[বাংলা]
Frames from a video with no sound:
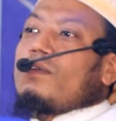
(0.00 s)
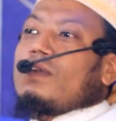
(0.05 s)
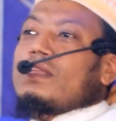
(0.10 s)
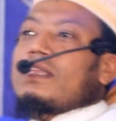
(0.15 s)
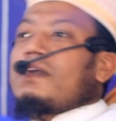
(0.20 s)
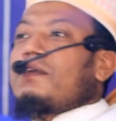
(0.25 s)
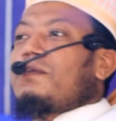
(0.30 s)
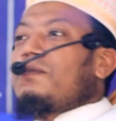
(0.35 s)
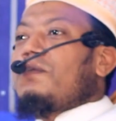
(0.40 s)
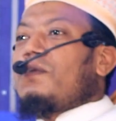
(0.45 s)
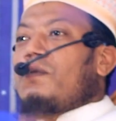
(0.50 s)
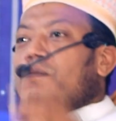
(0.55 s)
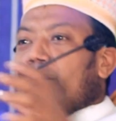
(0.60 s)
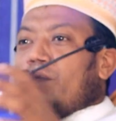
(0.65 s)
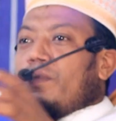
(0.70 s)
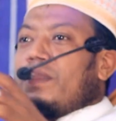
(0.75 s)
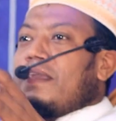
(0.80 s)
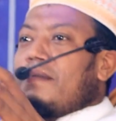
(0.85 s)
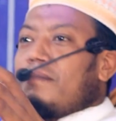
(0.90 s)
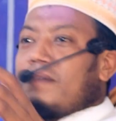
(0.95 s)
কথাগুলো
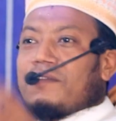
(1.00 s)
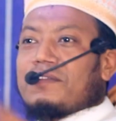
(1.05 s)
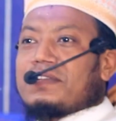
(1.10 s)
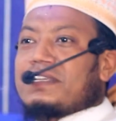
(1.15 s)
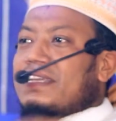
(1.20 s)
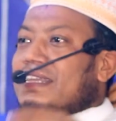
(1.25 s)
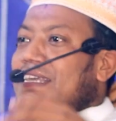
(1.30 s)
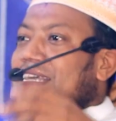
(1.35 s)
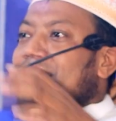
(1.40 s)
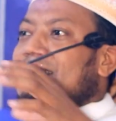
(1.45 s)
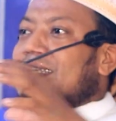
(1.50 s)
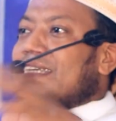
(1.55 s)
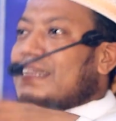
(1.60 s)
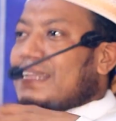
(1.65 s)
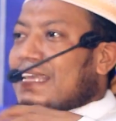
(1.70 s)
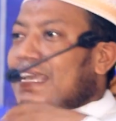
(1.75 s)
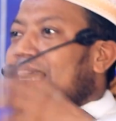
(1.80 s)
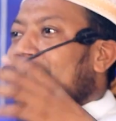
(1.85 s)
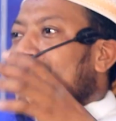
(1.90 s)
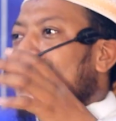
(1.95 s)
বলে মানুষের কাছে
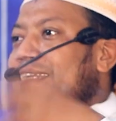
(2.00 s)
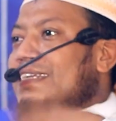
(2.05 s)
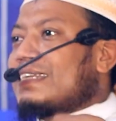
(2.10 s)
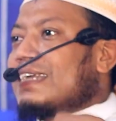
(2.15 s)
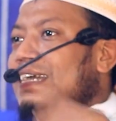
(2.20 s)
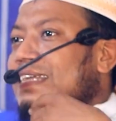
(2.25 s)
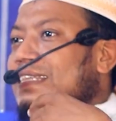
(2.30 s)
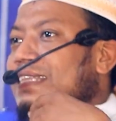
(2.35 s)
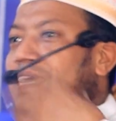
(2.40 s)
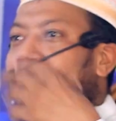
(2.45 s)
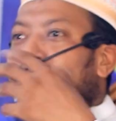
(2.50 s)
নেয় এটা